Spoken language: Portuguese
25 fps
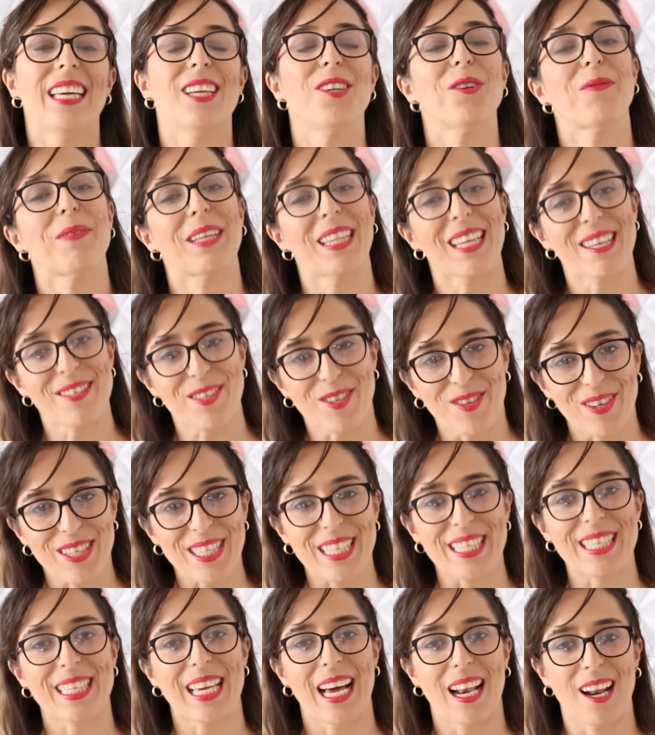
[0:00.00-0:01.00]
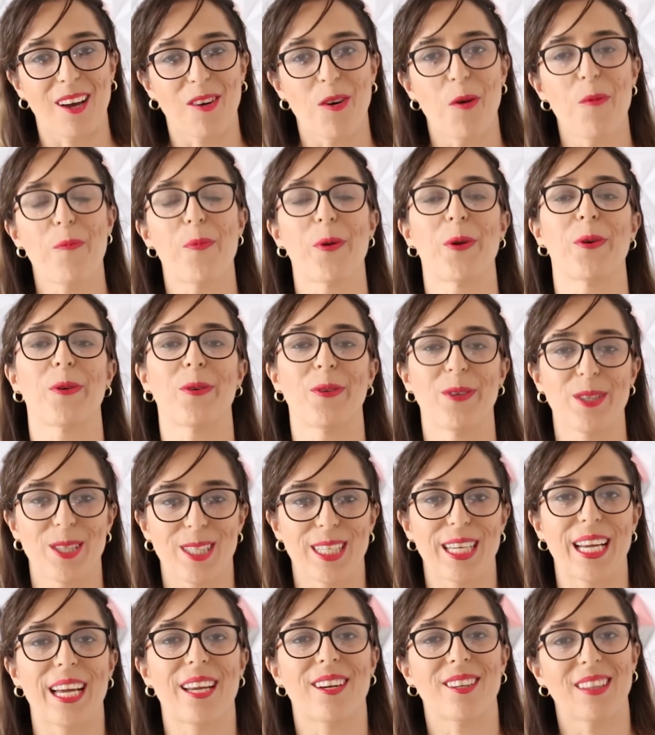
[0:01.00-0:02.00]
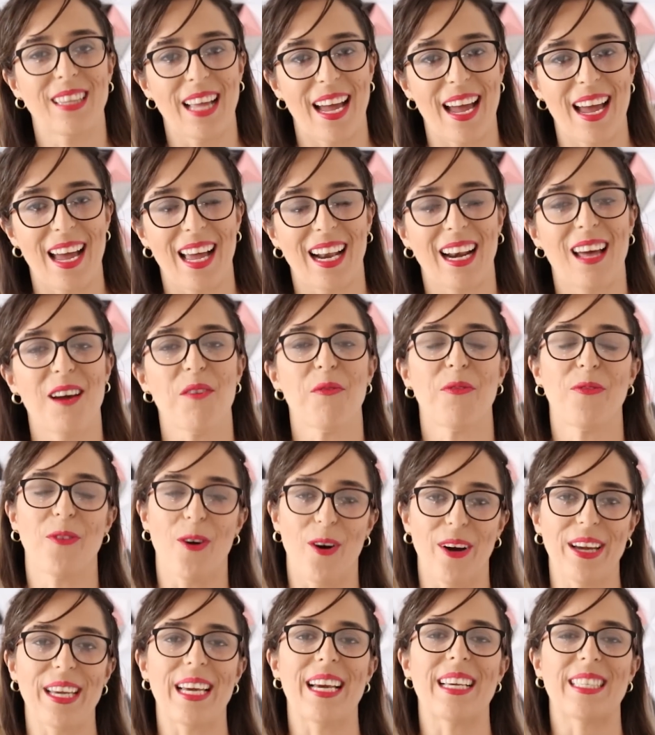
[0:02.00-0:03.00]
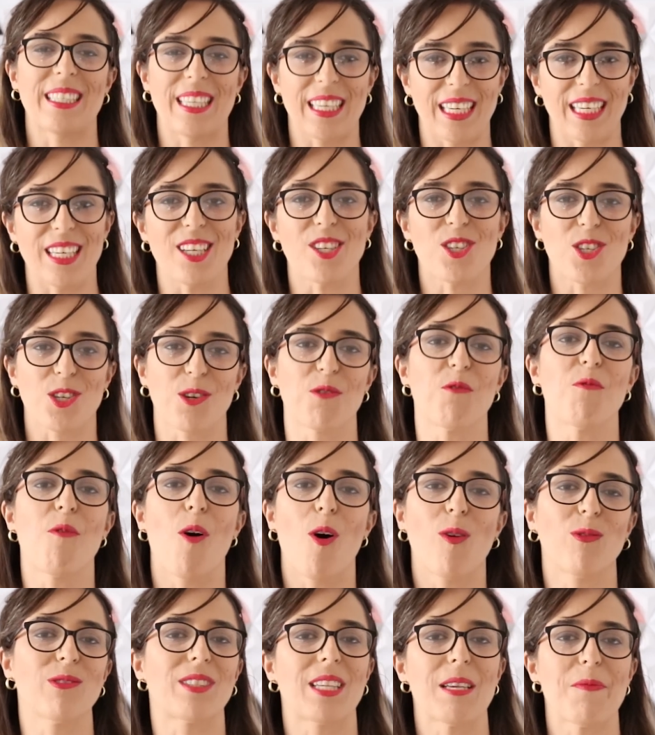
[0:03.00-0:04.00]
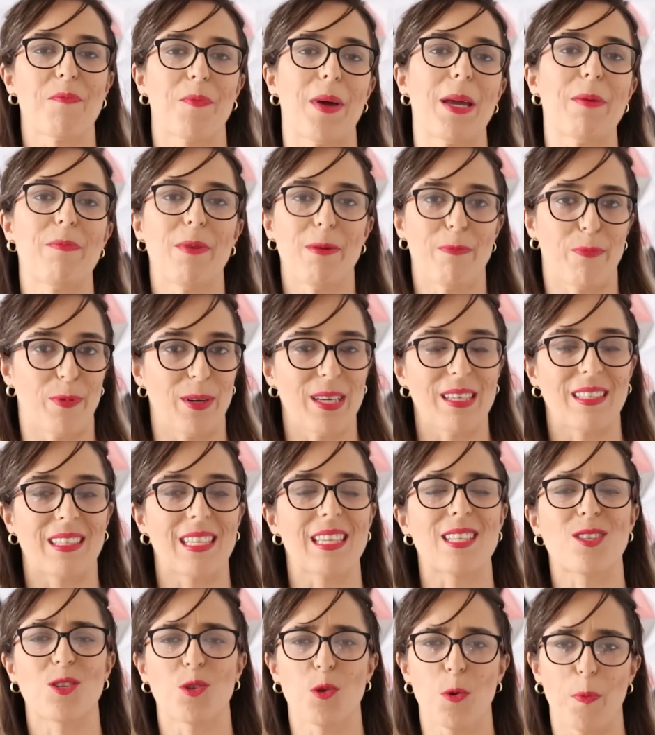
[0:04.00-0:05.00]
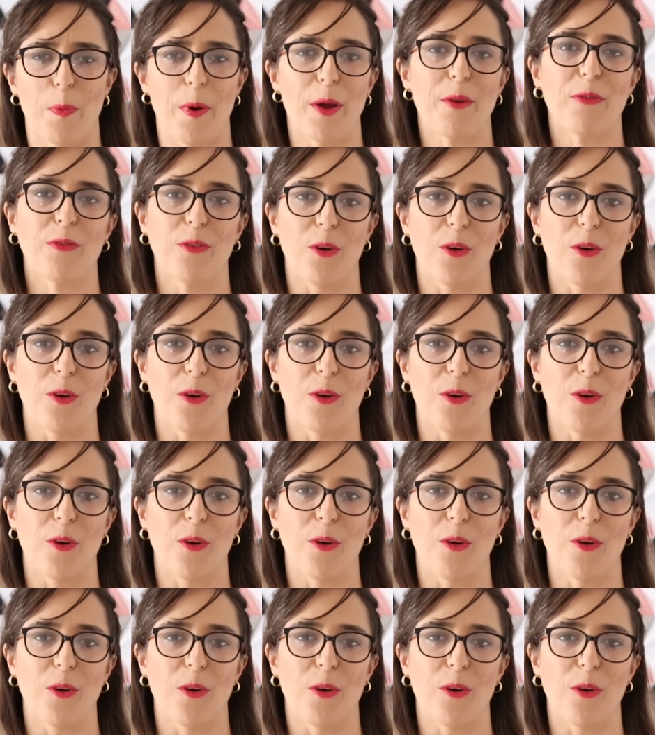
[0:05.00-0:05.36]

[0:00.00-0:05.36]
E uma das coisas que ela comprou com o dinheiro dela foi esse kit com 11 Baby Princes super